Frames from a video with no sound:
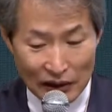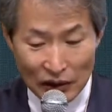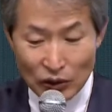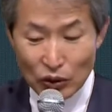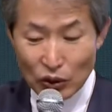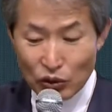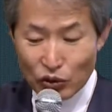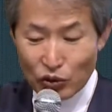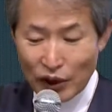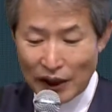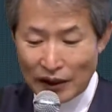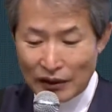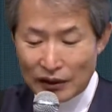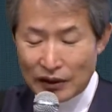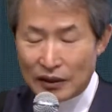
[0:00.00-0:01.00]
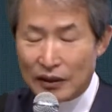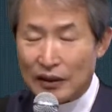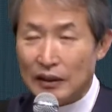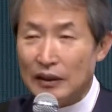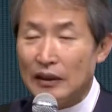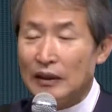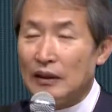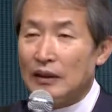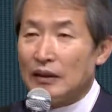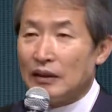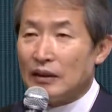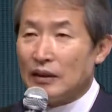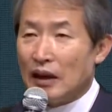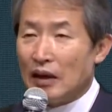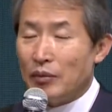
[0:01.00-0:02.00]
그리고 또 중요한 것이
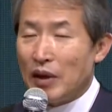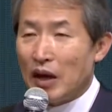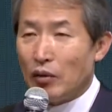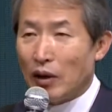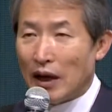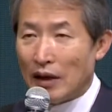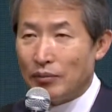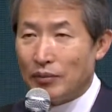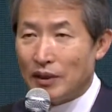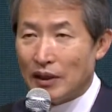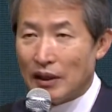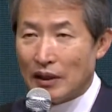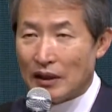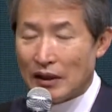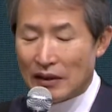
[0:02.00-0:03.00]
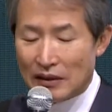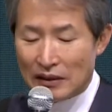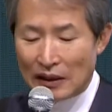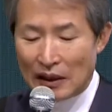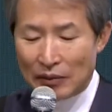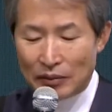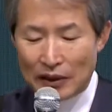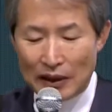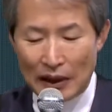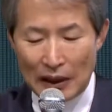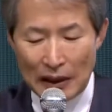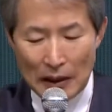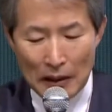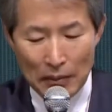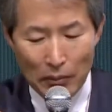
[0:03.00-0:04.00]
느헤미야와 함께 일하는
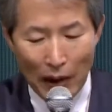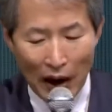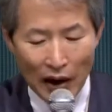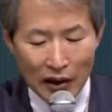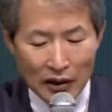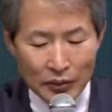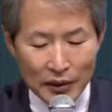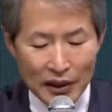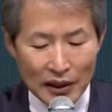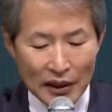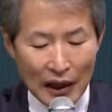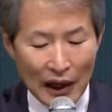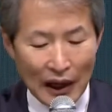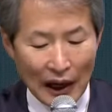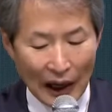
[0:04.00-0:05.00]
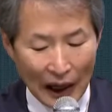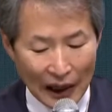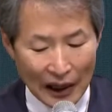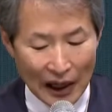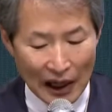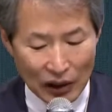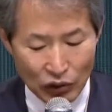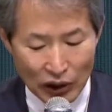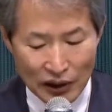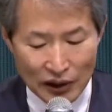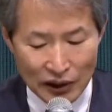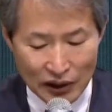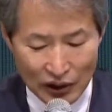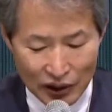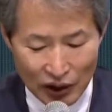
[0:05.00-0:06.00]
사람들의 마음이 하나가
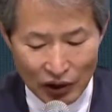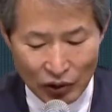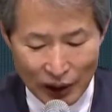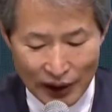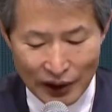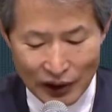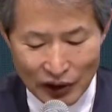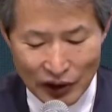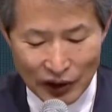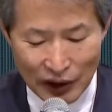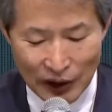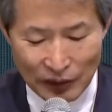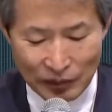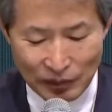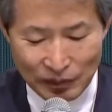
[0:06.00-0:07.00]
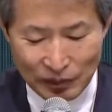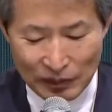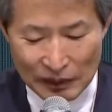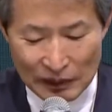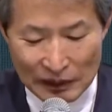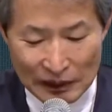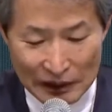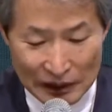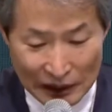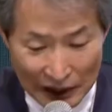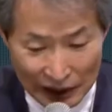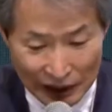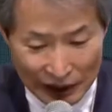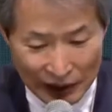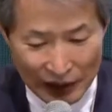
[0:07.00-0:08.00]
된 결과였지요.
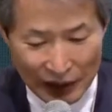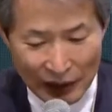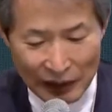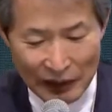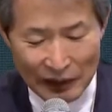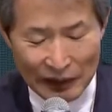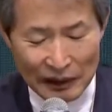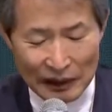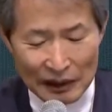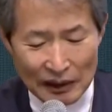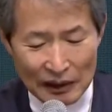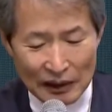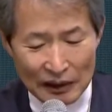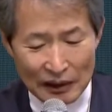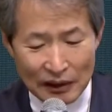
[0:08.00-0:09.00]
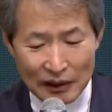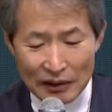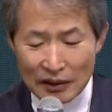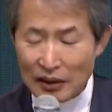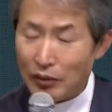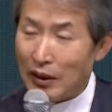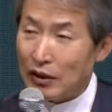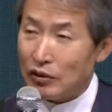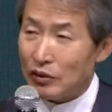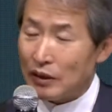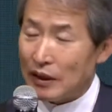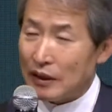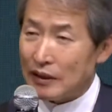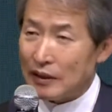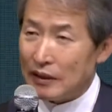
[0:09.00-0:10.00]
자, 그런데요. 이런 상황
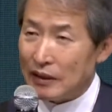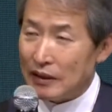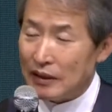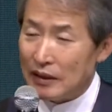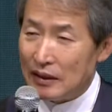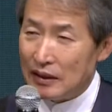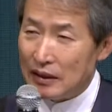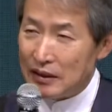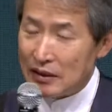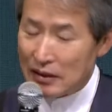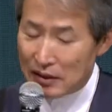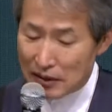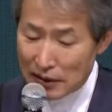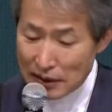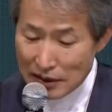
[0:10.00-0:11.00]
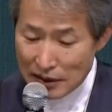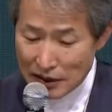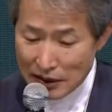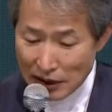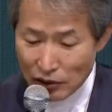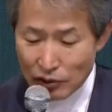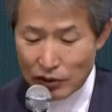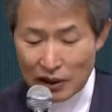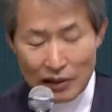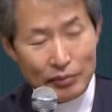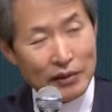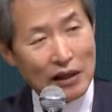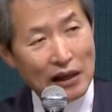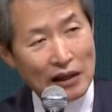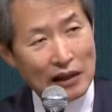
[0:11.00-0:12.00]
속에서 진짜로
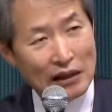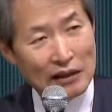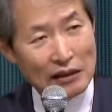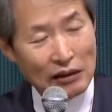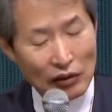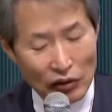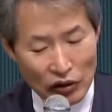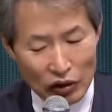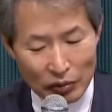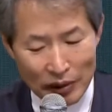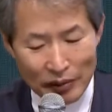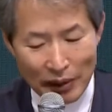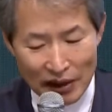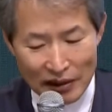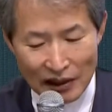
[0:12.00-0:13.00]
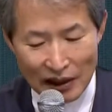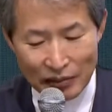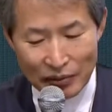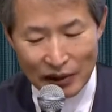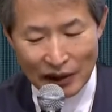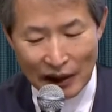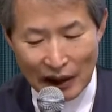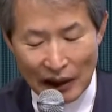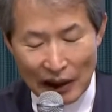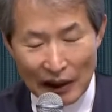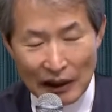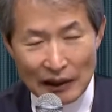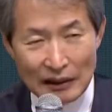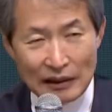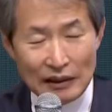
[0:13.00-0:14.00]
심각한 어려움이
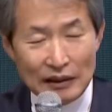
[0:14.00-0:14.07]
발생합니다.